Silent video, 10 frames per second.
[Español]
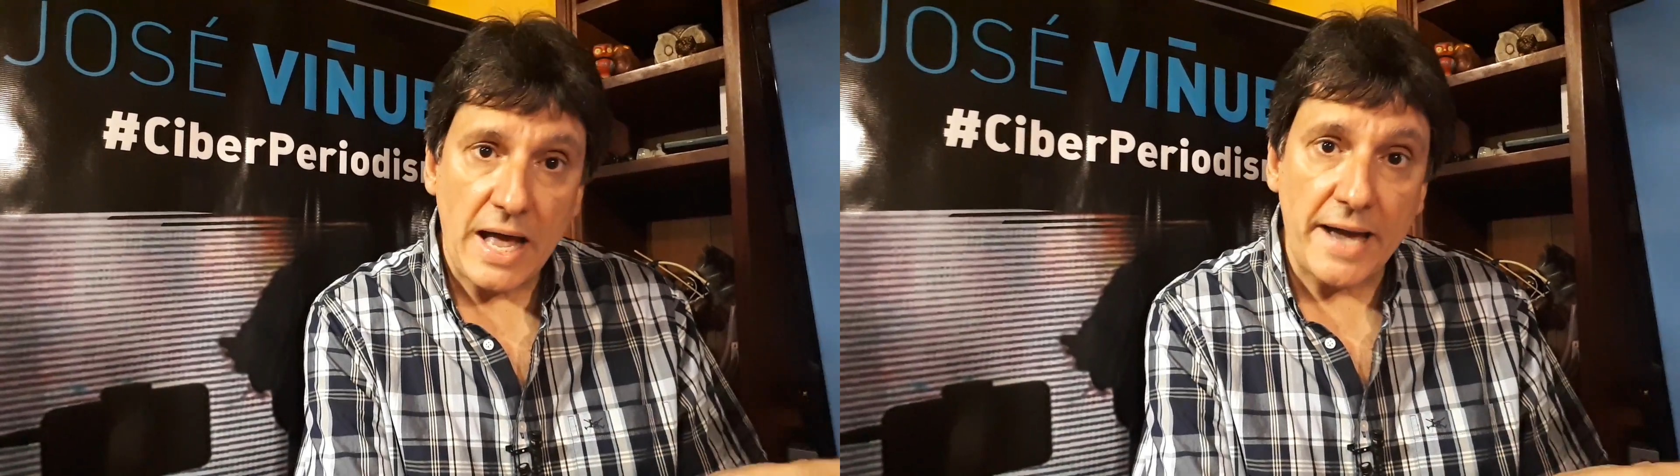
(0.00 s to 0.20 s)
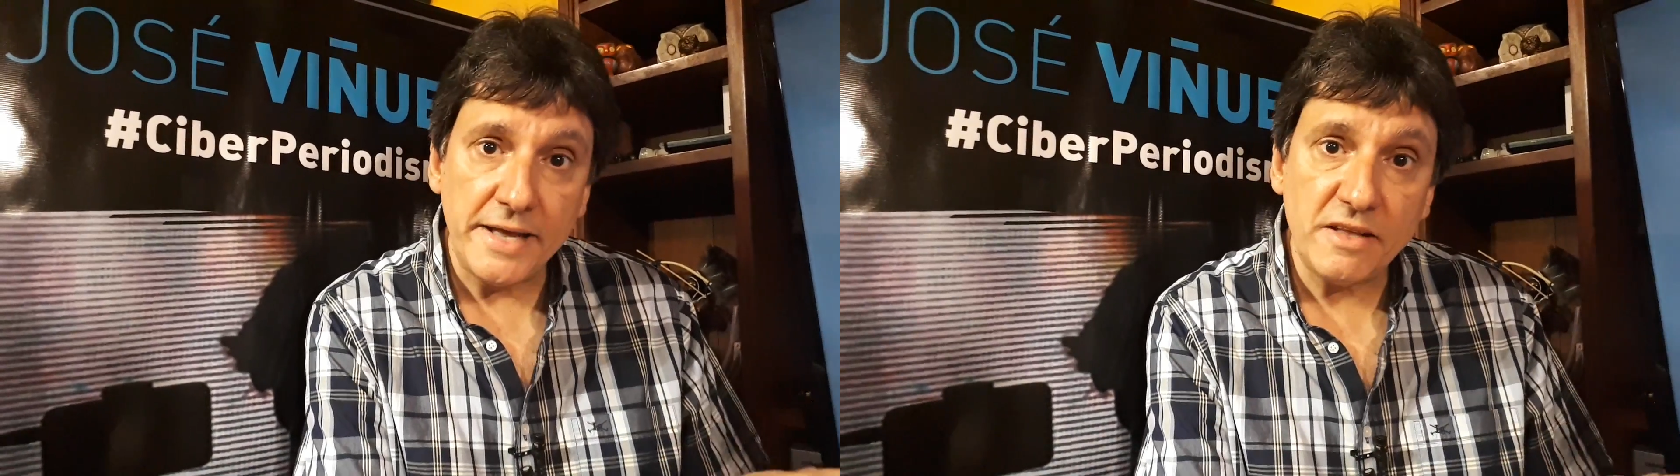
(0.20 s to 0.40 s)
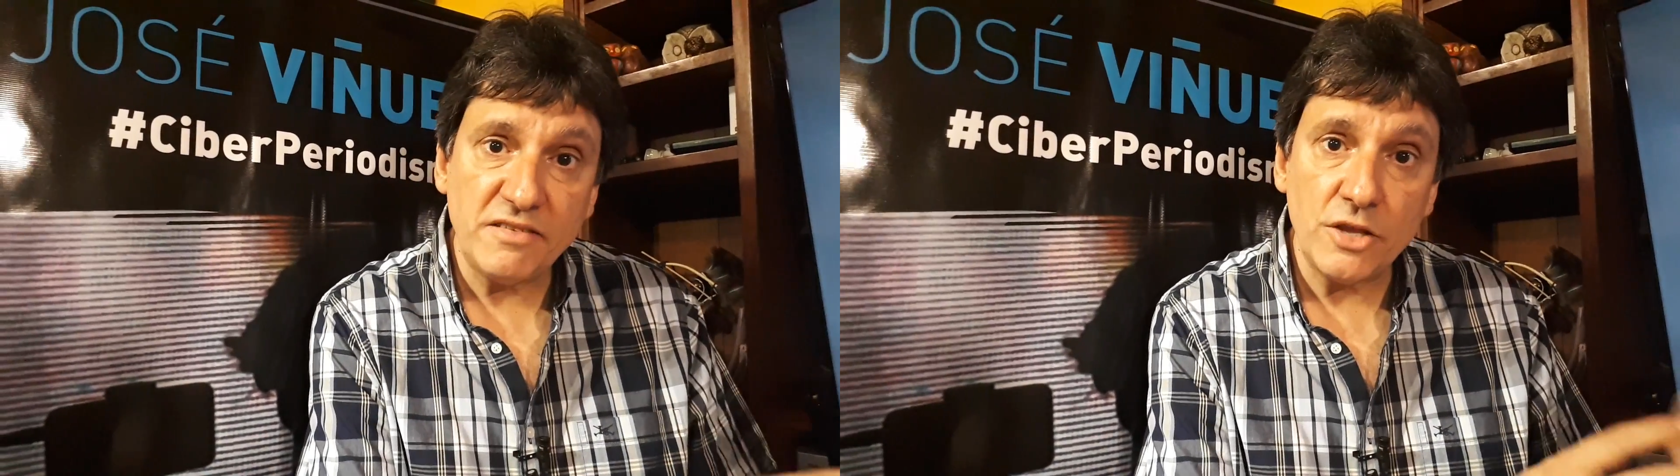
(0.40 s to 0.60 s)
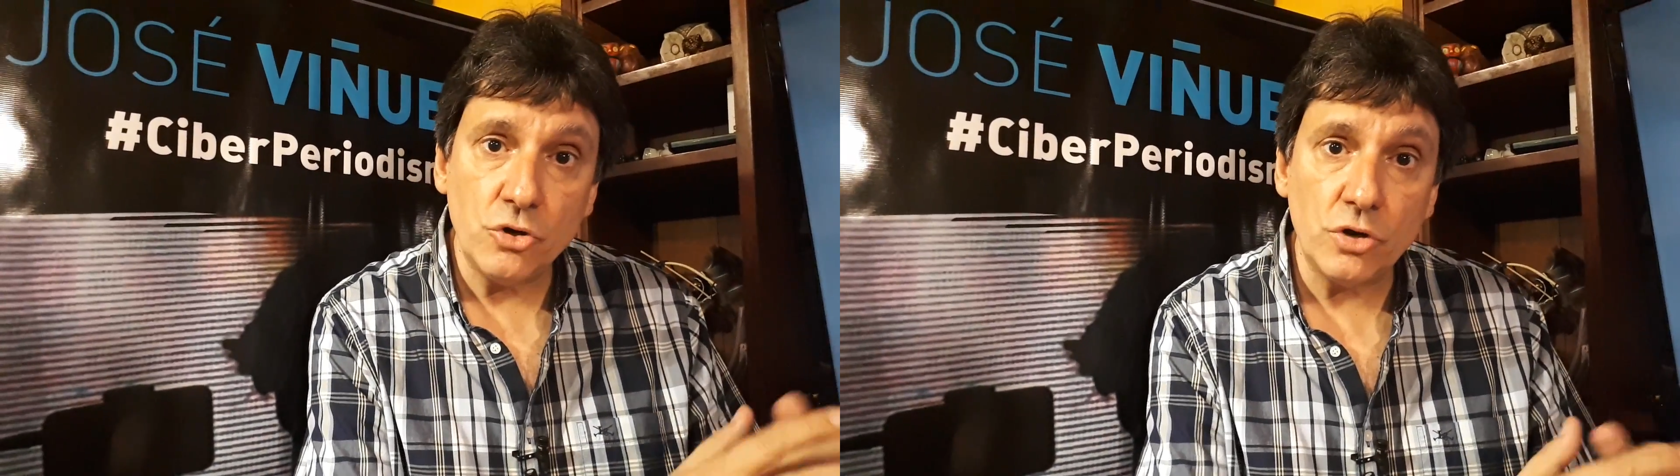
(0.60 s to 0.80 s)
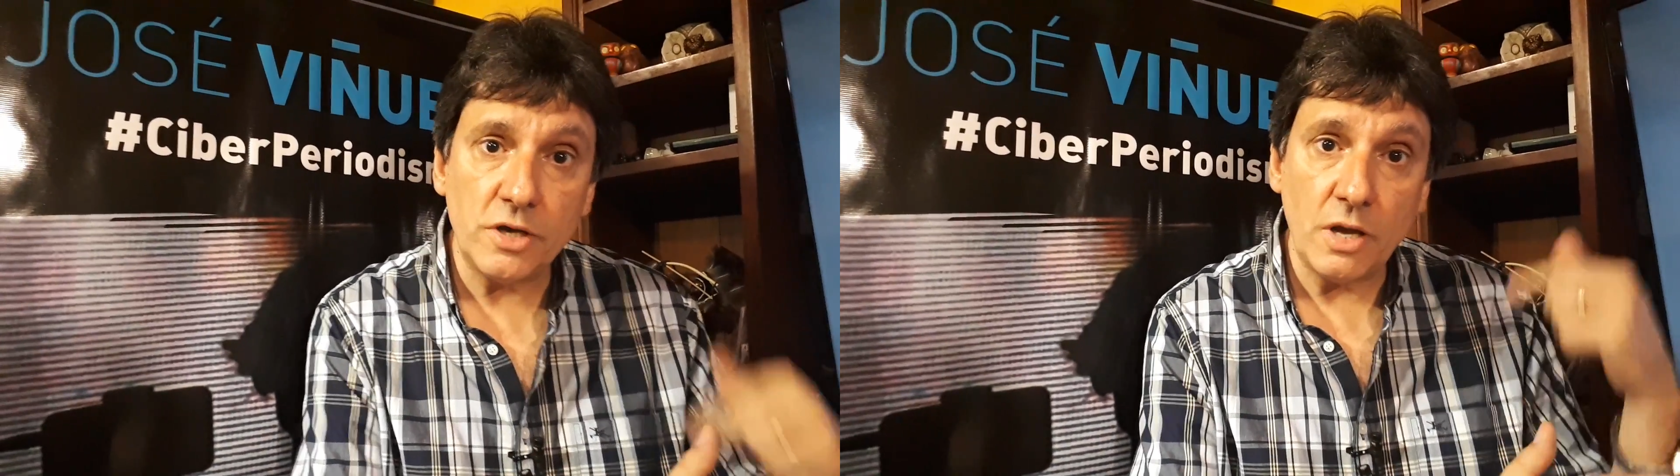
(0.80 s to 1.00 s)
a este
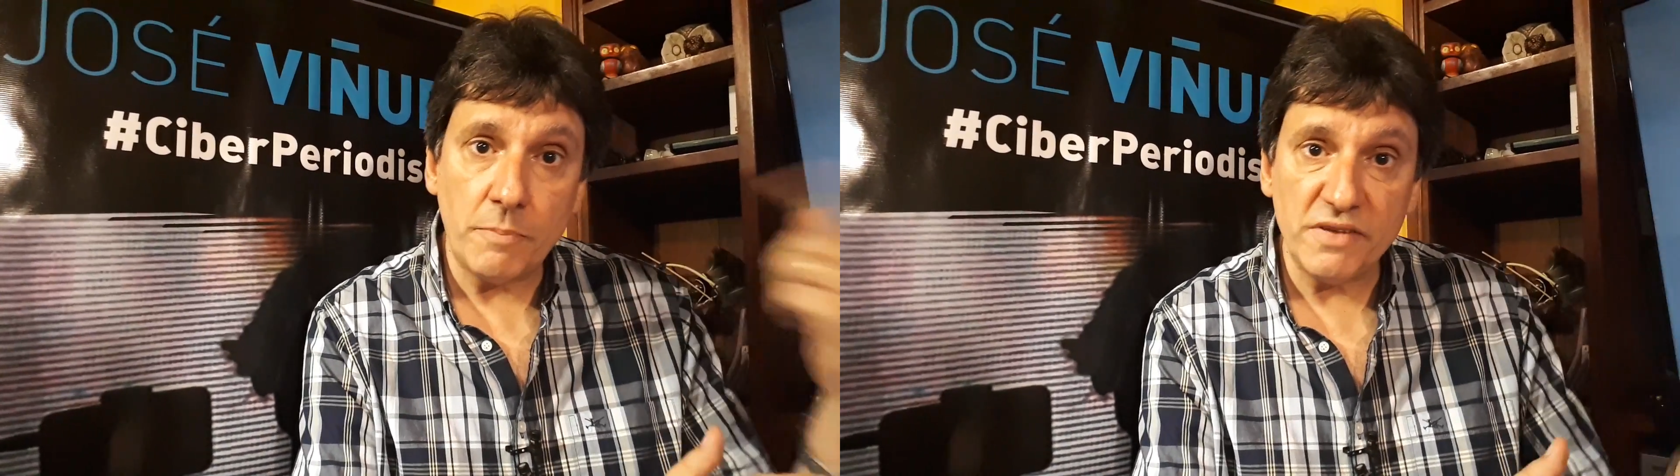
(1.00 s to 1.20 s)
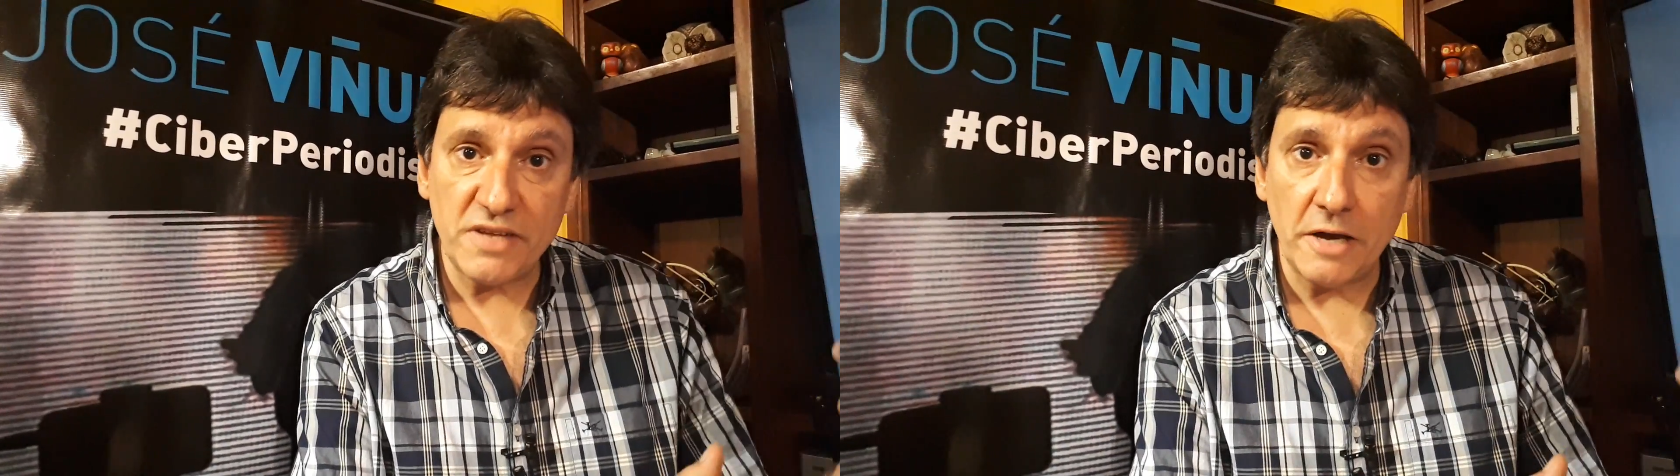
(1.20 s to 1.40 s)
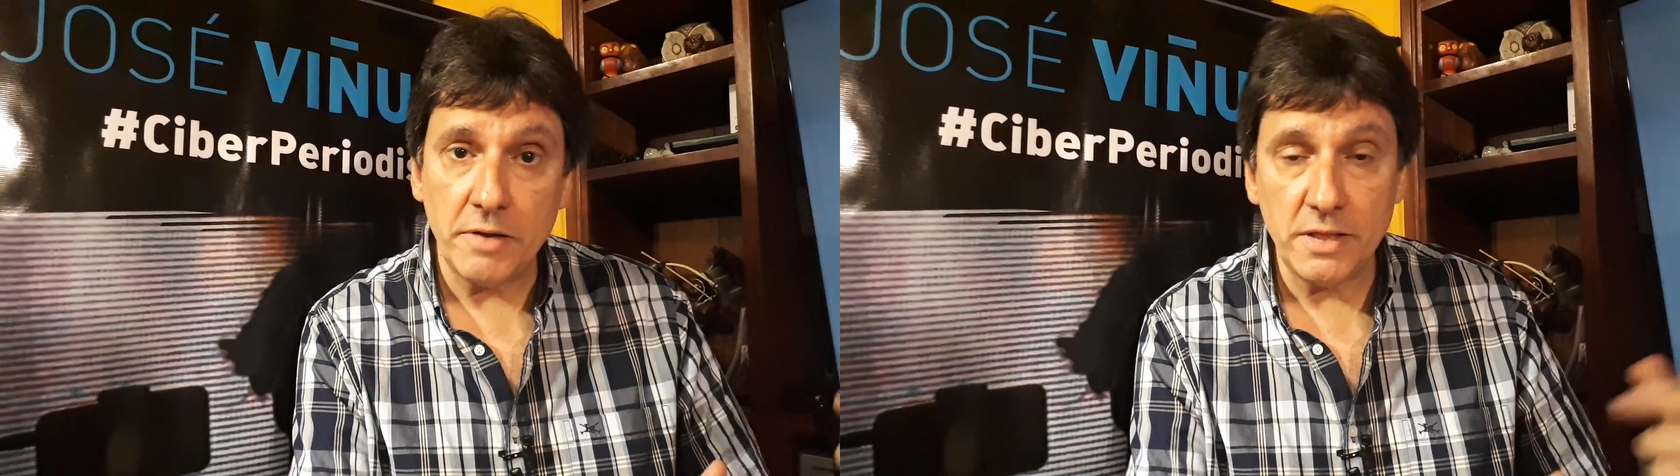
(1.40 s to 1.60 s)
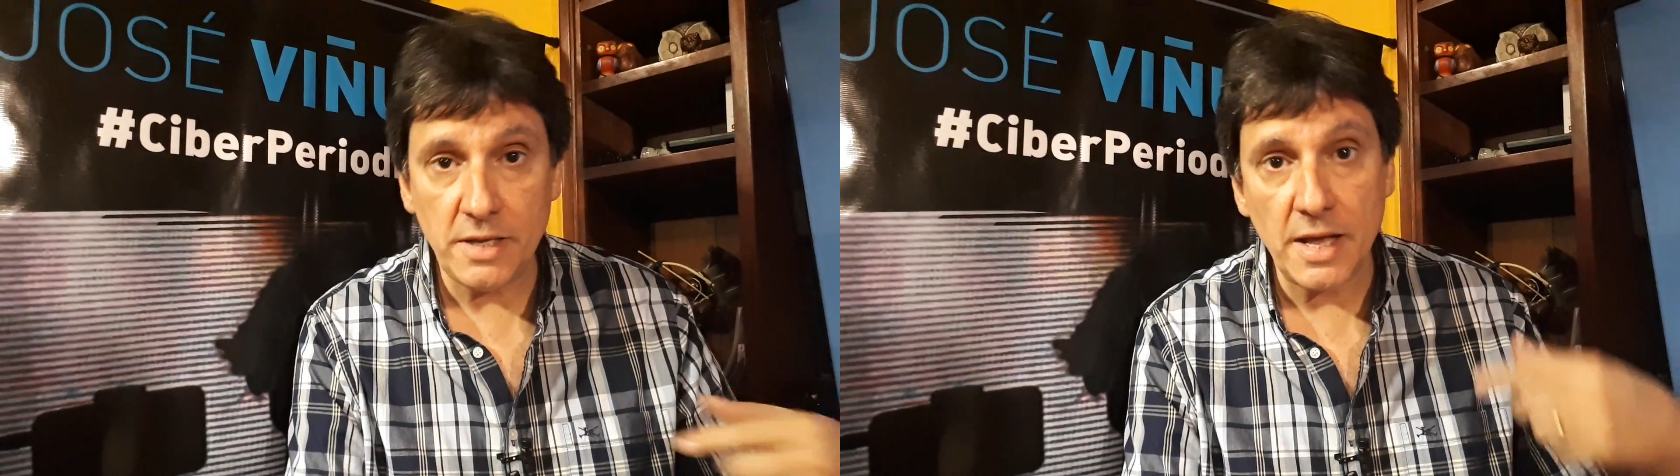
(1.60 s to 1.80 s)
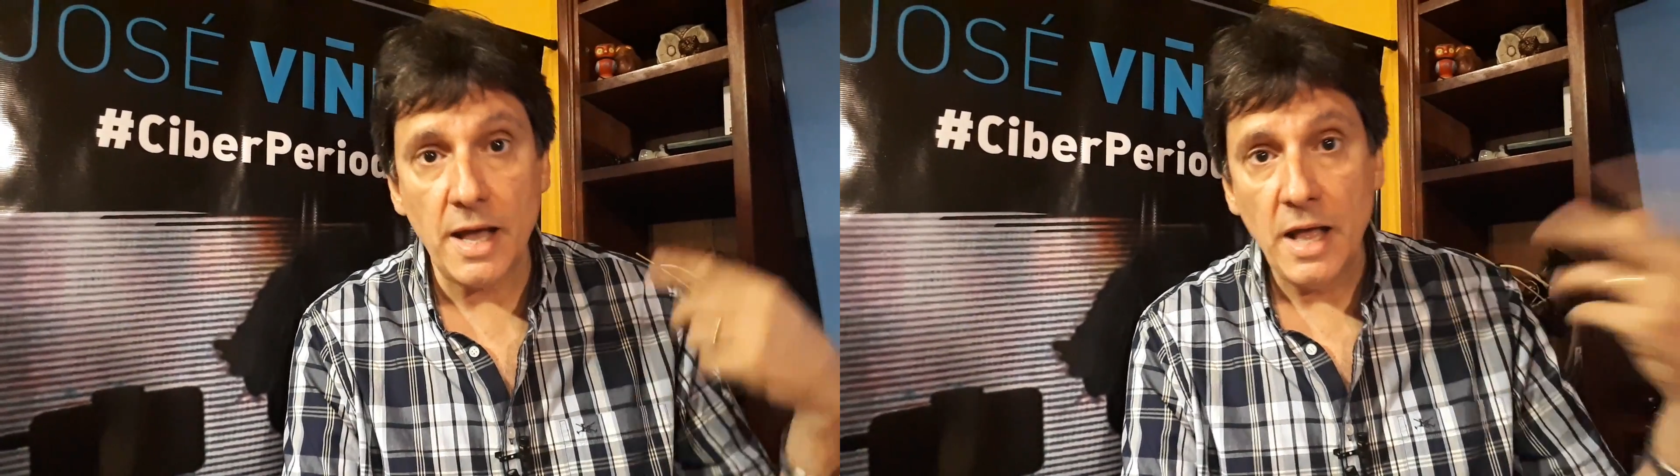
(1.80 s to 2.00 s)
señor que después se la
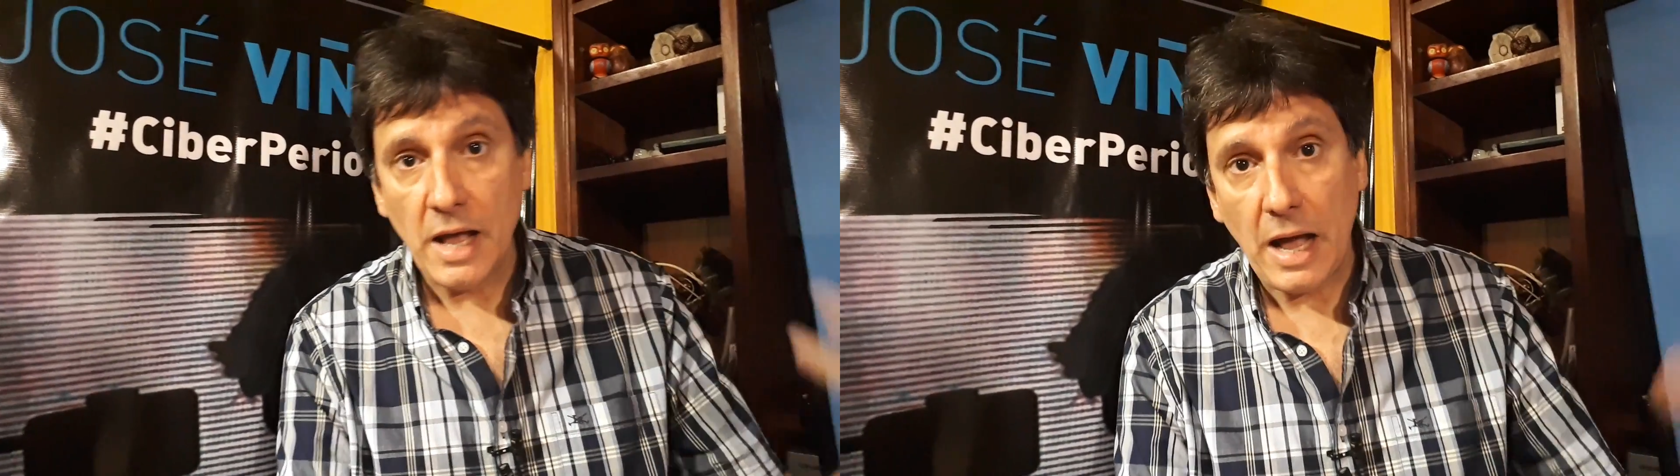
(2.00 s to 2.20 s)
vendía